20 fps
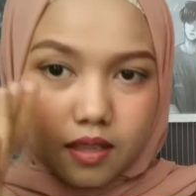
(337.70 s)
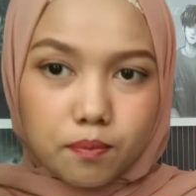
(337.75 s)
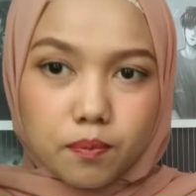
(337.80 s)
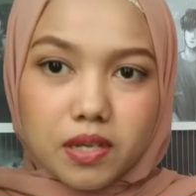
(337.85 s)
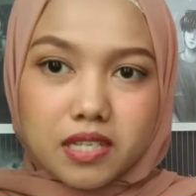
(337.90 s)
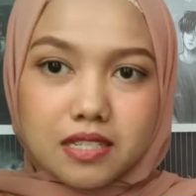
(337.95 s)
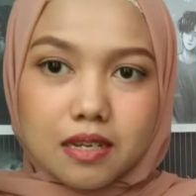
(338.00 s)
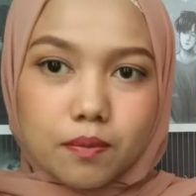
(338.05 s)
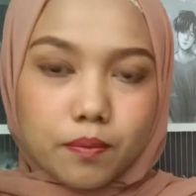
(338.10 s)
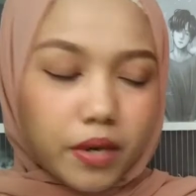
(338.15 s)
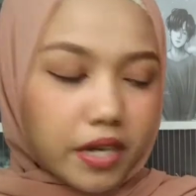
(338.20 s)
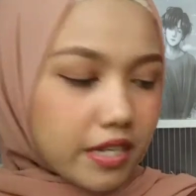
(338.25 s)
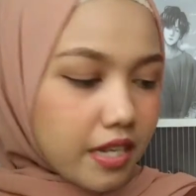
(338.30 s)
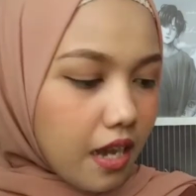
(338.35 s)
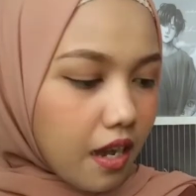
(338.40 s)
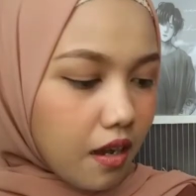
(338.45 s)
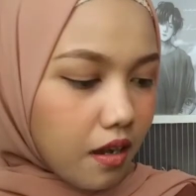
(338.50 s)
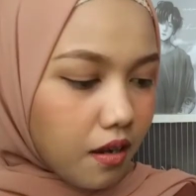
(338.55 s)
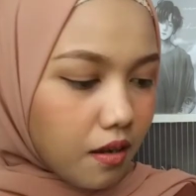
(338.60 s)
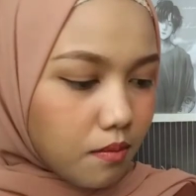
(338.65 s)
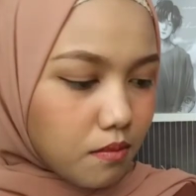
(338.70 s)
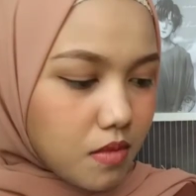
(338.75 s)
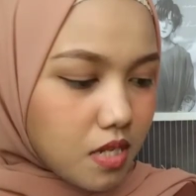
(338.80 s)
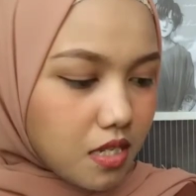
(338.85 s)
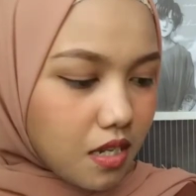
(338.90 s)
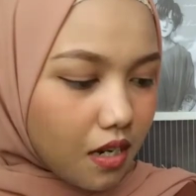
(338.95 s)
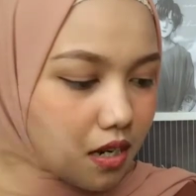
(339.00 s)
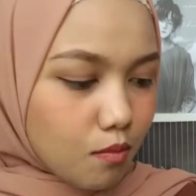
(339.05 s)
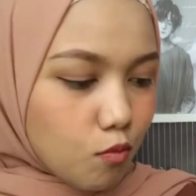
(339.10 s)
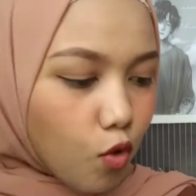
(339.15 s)
sampah-sampah yang
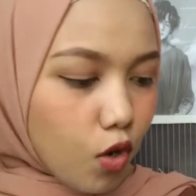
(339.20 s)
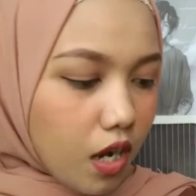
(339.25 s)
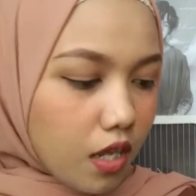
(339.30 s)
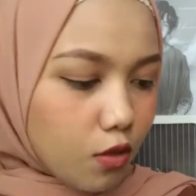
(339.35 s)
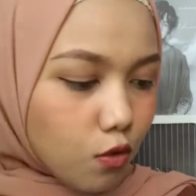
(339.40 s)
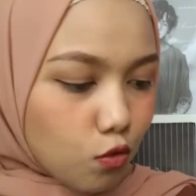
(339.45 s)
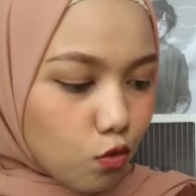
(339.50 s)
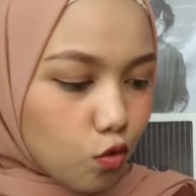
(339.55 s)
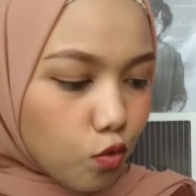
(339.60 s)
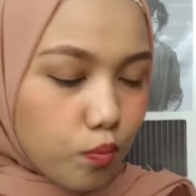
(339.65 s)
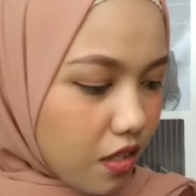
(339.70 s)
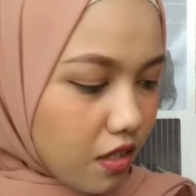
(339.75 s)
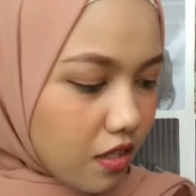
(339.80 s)
bisa kebuka tutup